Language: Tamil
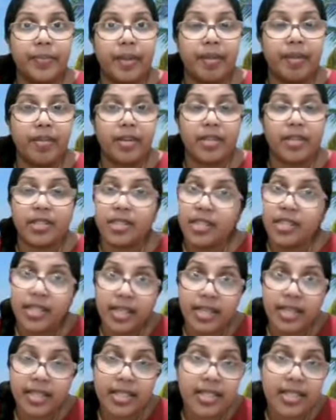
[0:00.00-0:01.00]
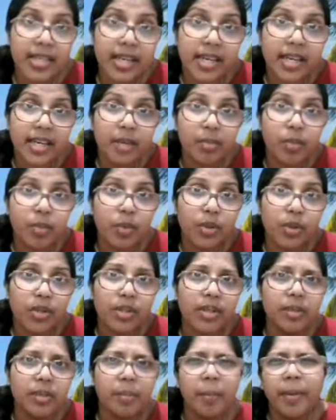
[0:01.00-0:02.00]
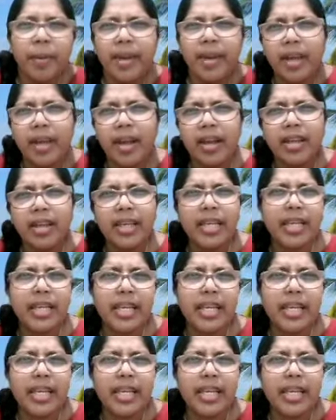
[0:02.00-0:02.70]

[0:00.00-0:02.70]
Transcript: அவரை சிறு சிறையில போட்டு இப்படியான